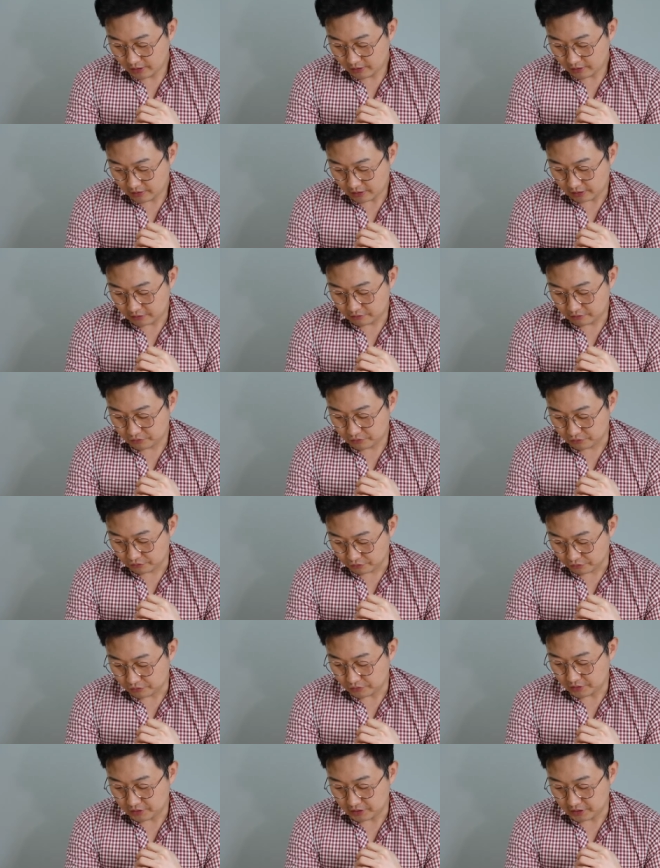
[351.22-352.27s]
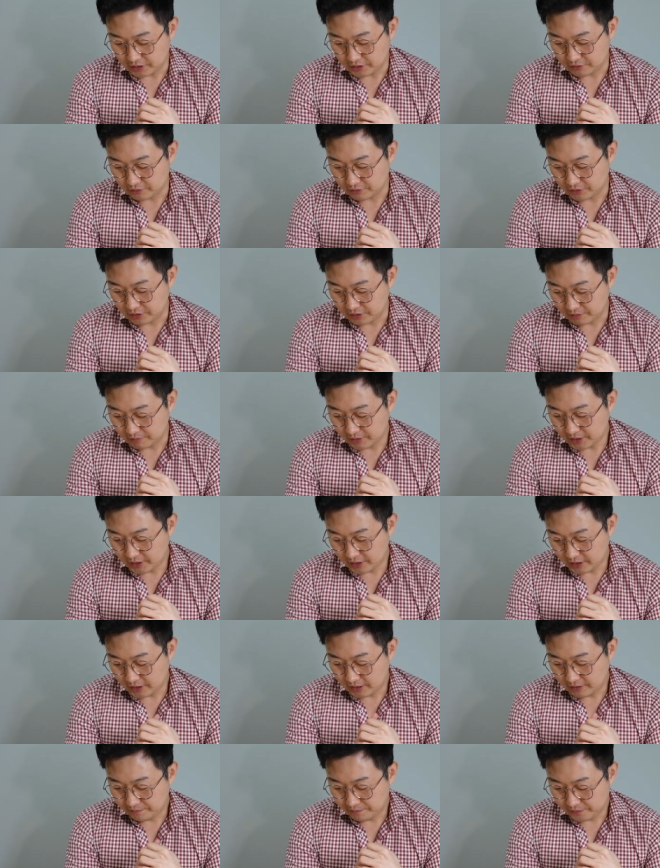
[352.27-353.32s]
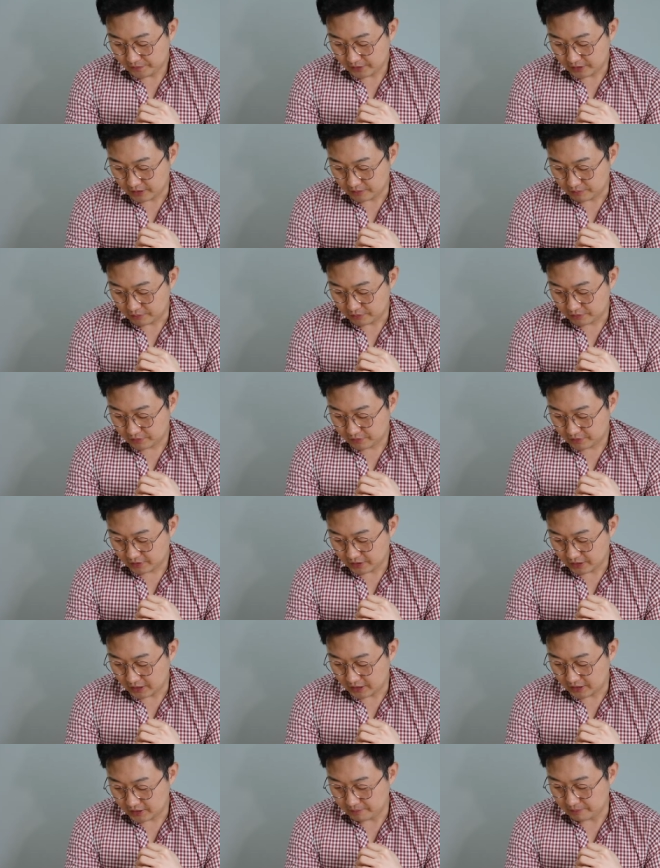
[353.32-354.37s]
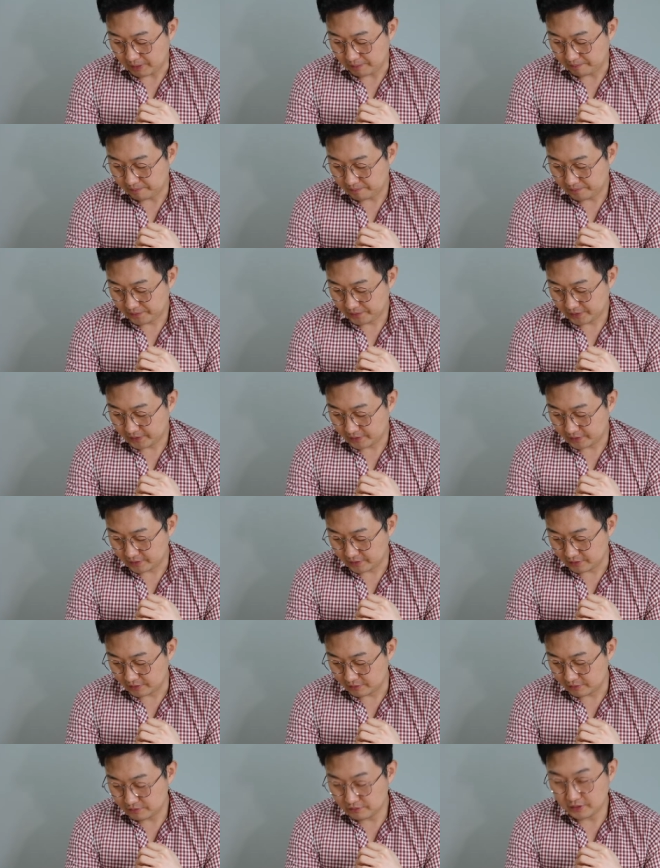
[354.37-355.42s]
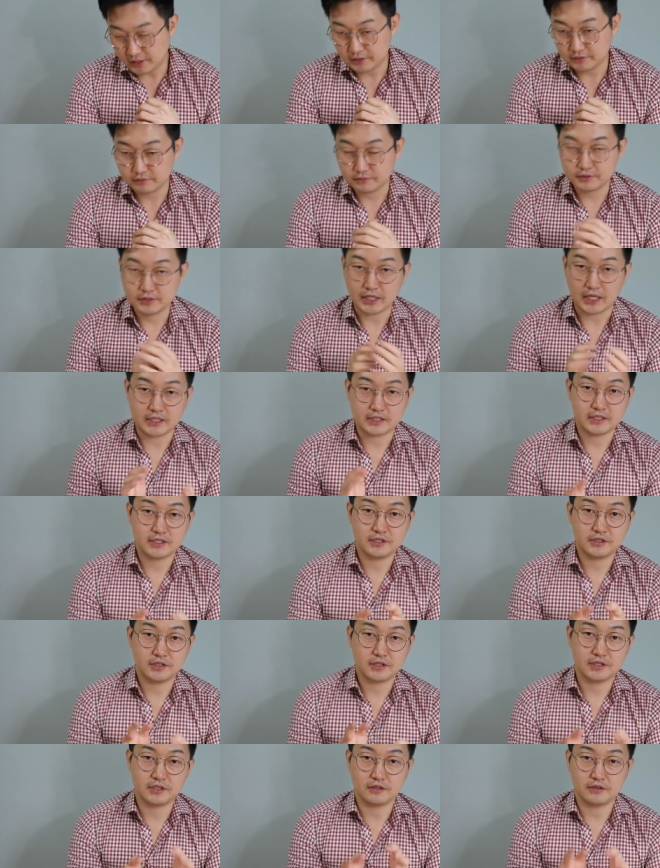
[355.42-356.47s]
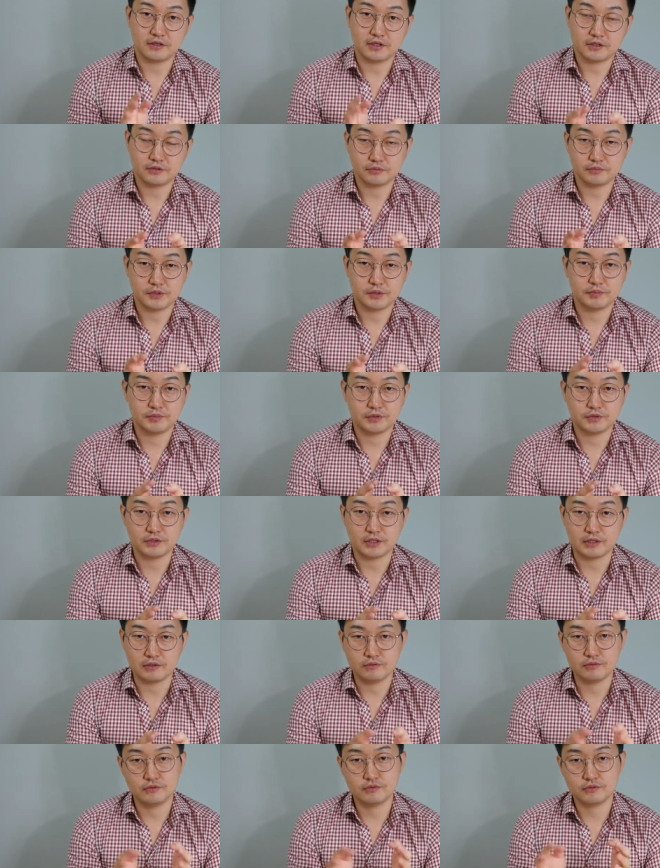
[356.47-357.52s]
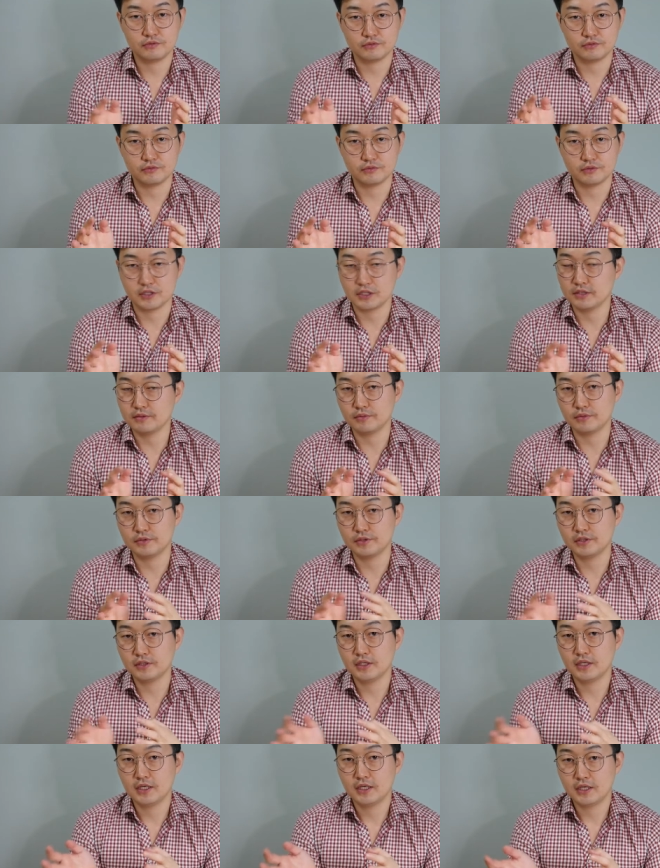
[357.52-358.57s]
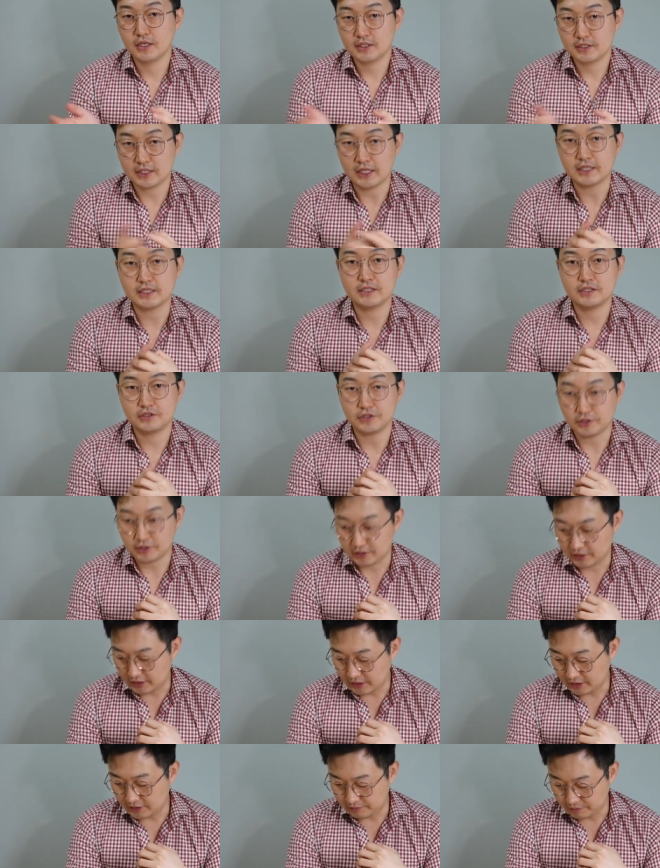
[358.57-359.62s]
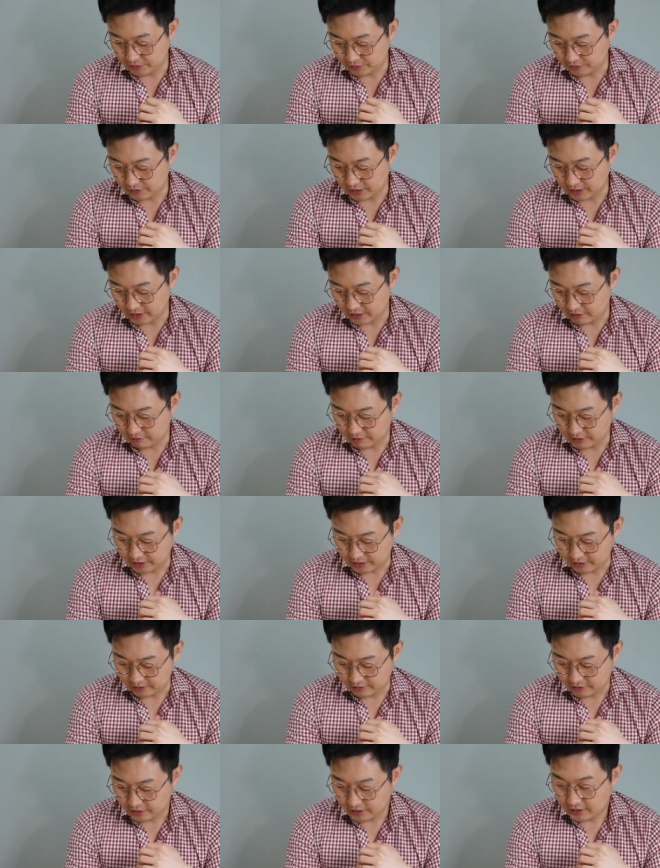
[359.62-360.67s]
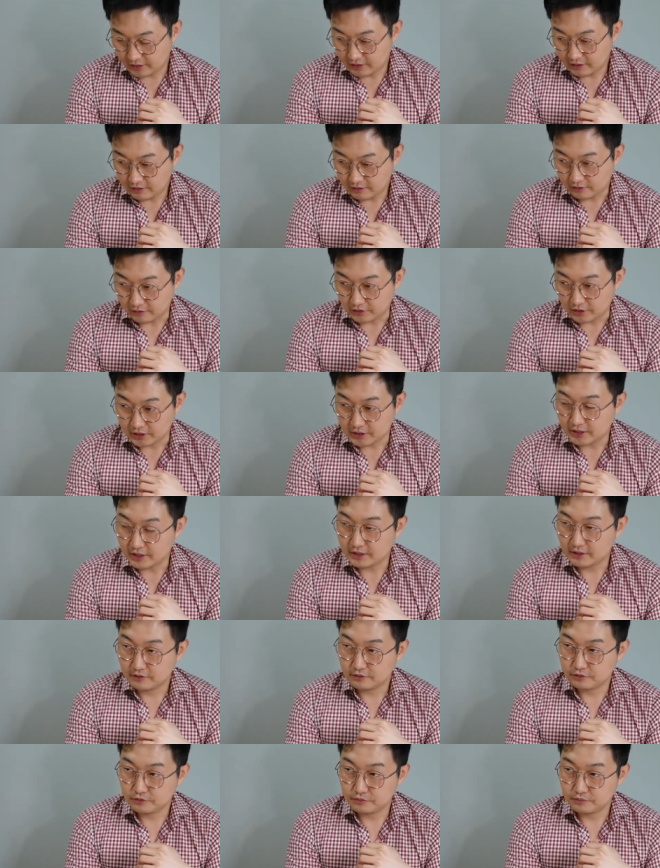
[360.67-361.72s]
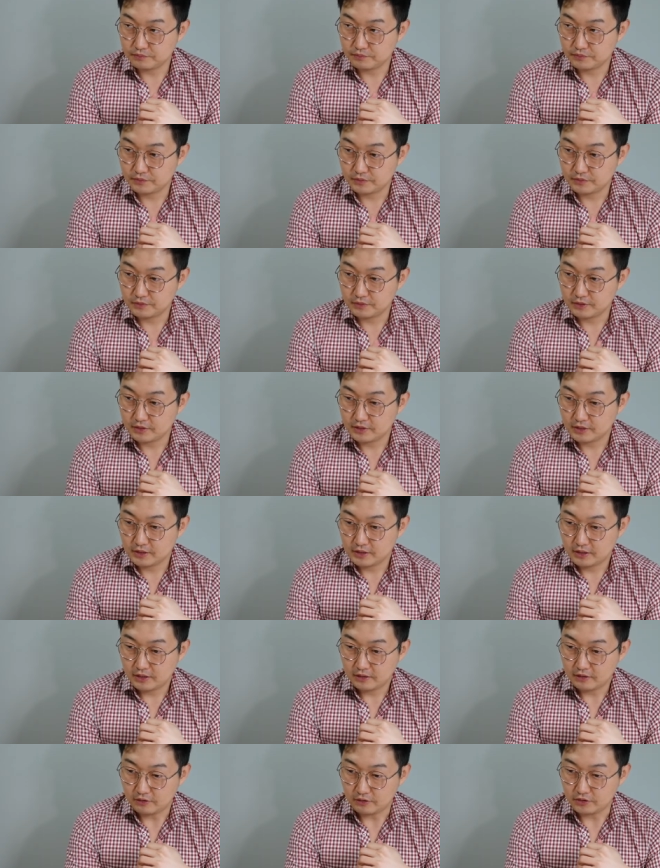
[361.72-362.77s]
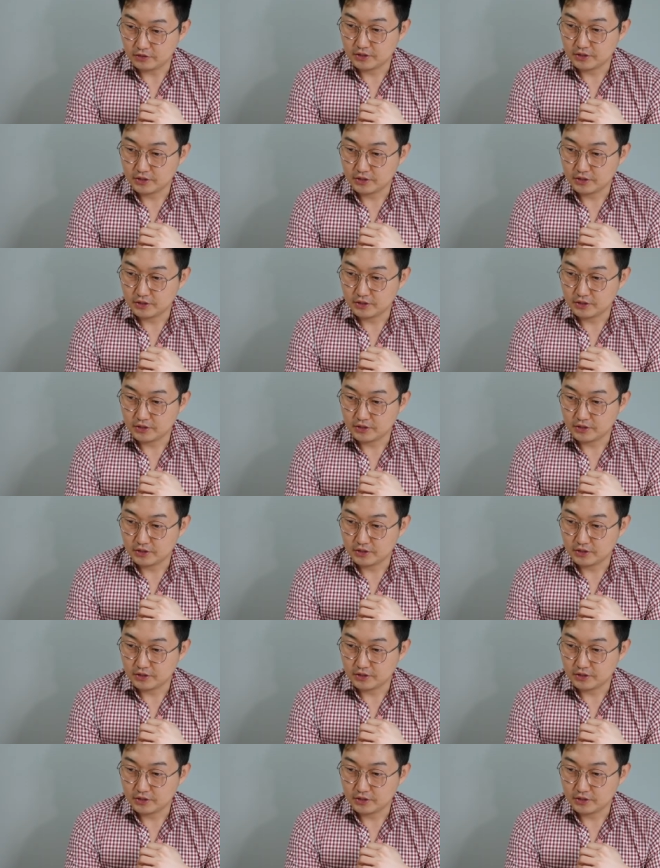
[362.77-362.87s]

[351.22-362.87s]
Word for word: 한국은 융통성을 가지고 있지만 일본은 세심함 그리고 한국은 단기적인 거에 좀 집중을 하고 중 일본은 장기적인데 집중을 한다고 하네요. 어, 가장 좀 어,